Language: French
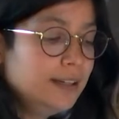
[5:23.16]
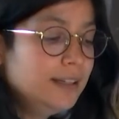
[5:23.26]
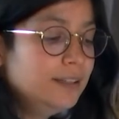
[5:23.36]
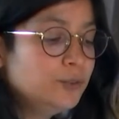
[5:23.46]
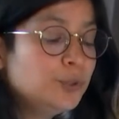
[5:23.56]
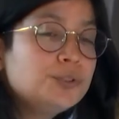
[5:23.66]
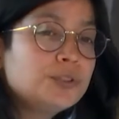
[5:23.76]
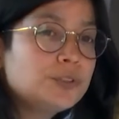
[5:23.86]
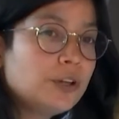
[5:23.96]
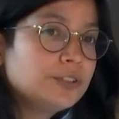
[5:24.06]

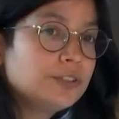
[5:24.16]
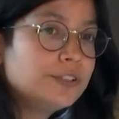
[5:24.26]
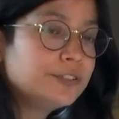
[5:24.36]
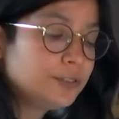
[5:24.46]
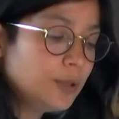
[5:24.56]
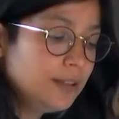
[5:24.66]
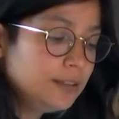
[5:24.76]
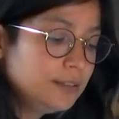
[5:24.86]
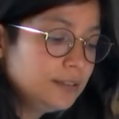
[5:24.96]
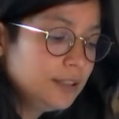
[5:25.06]
239 fois,
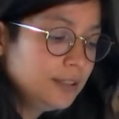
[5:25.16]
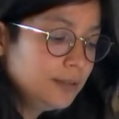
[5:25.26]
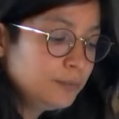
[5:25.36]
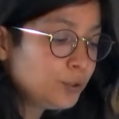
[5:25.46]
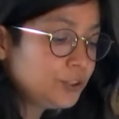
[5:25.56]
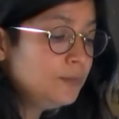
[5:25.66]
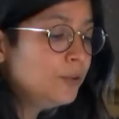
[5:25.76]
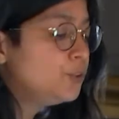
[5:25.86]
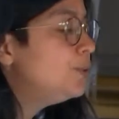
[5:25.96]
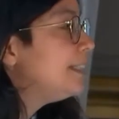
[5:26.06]
pour seulement
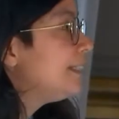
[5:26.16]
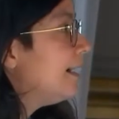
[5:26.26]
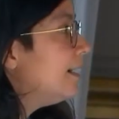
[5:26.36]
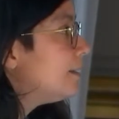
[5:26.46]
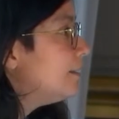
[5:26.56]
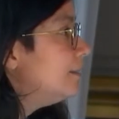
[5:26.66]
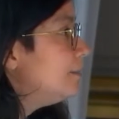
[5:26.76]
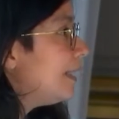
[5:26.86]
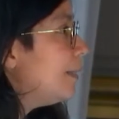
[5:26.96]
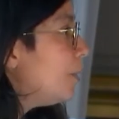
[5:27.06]
deux écarts
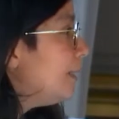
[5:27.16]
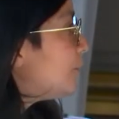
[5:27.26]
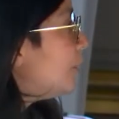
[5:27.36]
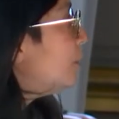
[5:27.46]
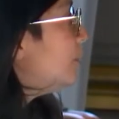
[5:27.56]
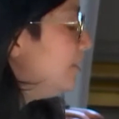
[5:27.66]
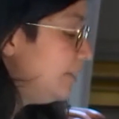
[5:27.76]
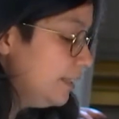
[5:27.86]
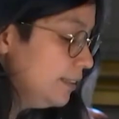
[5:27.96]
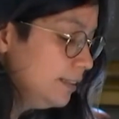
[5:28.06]
par la première chambre
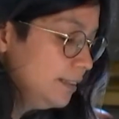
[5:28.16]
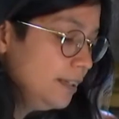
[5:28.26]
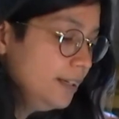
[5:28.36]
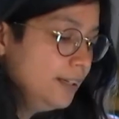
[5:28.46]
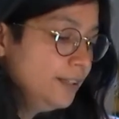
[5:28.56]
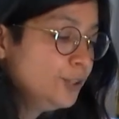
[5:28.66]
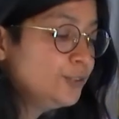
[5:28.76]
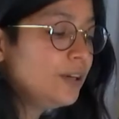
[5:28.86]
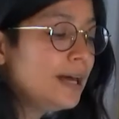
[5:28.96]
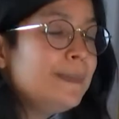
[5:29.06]
civile,
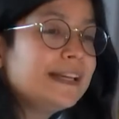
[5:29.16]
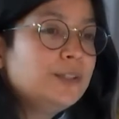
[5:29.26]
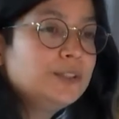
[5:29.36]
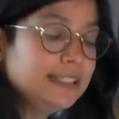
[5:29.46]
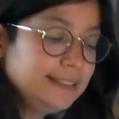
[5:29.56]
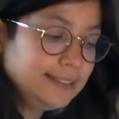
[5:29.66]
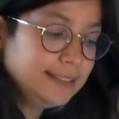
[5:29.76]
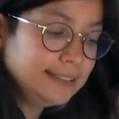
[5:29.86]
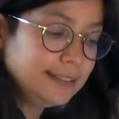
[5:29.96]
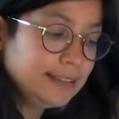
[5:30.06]
devant l'impérieuse
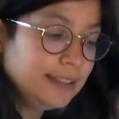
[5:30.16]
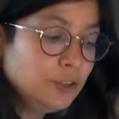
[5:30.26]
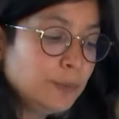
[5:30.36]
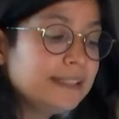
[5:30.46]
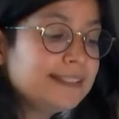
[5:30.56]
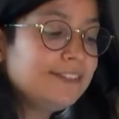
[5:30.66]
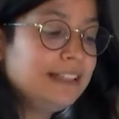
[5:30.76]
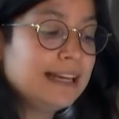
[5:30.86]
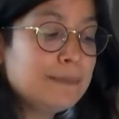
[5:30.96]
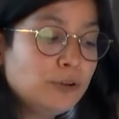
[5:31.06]
nécessité de préserver la
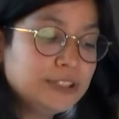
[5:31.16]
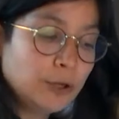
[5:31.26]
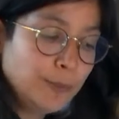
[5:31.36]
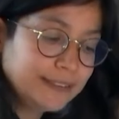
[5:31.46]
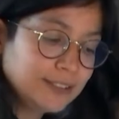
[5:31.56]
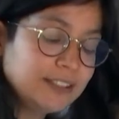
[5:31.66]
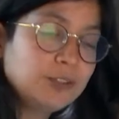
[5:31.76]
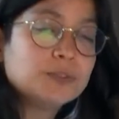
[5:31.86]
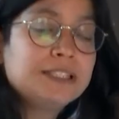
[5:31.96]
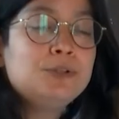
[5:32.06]

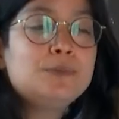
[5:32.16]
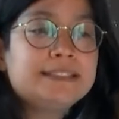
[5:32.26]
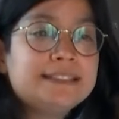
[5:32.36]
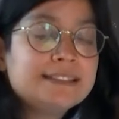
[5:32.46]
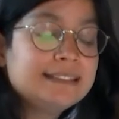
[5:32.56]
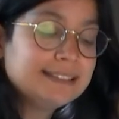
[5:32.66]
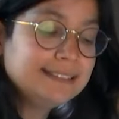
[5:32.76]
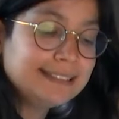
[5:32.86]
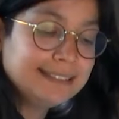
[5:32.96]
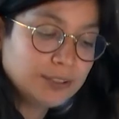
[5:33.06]
représentation diplomatique des
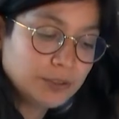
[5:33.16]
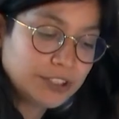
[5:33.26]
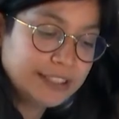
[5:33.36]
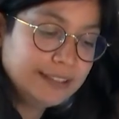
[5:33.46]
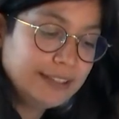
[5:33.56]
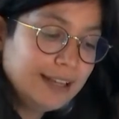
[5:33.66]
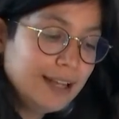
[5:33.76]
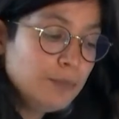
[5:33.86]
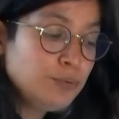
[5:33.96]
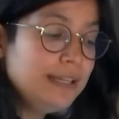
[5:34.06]
États étrangers,
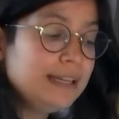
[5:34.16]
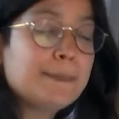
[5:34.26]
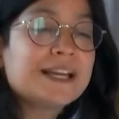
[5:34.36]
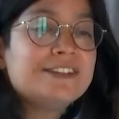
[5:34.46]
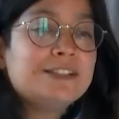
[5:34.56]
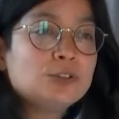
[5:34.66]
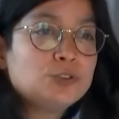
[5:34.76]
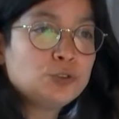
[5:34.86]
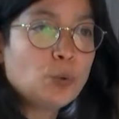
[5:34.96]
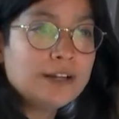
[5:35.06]
puis la prévalence du
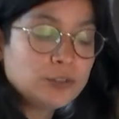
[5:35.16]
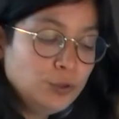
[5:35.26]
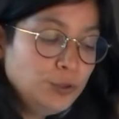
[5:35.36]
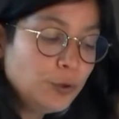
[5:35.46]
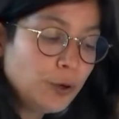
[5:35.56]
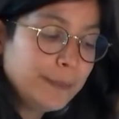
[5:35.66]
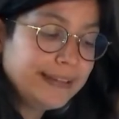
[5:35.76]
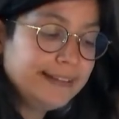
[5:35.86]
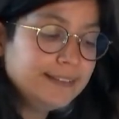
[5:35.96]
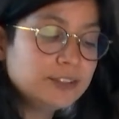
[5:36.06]
droit de l'Union
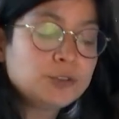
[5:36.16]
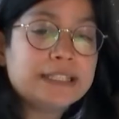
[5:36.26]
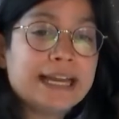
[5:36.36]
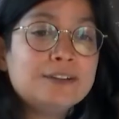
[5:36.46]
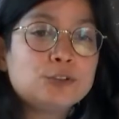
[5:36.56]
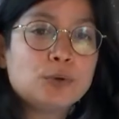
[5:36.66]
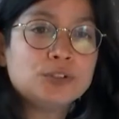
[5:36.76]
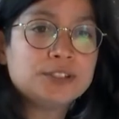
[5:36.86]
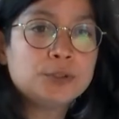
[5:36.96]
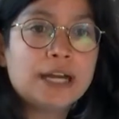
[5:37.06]
européenne sur les règles de
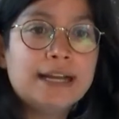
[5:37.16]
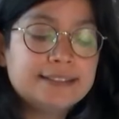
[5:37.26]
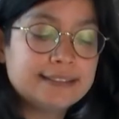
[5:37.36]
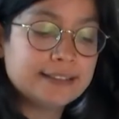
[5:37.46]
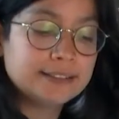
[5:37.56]
procédure interne.